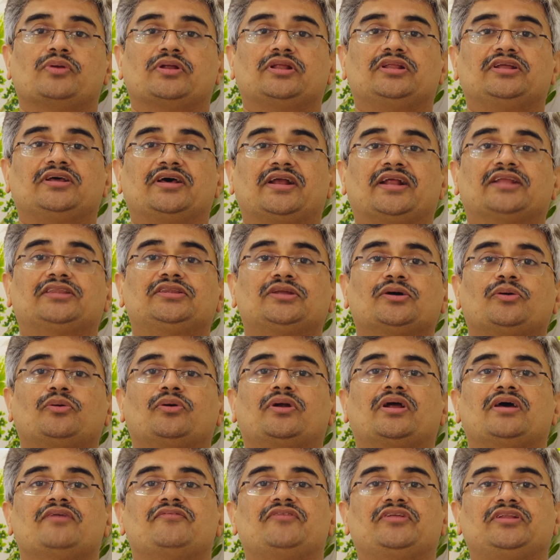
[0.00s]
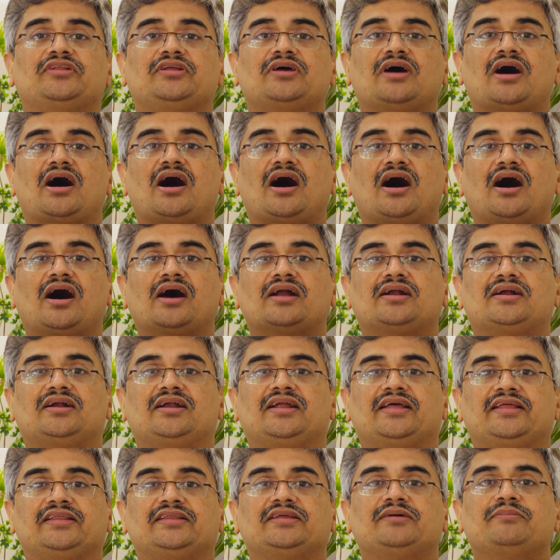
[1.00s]
வருது ரத்த குழாய் வந்து
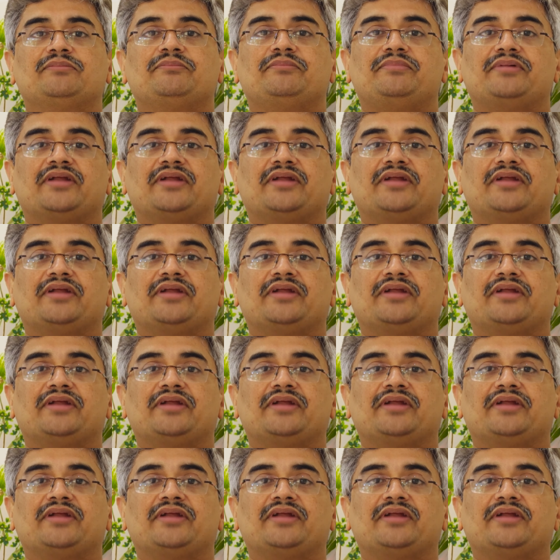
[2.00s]
ஹார்ட்லேருந்து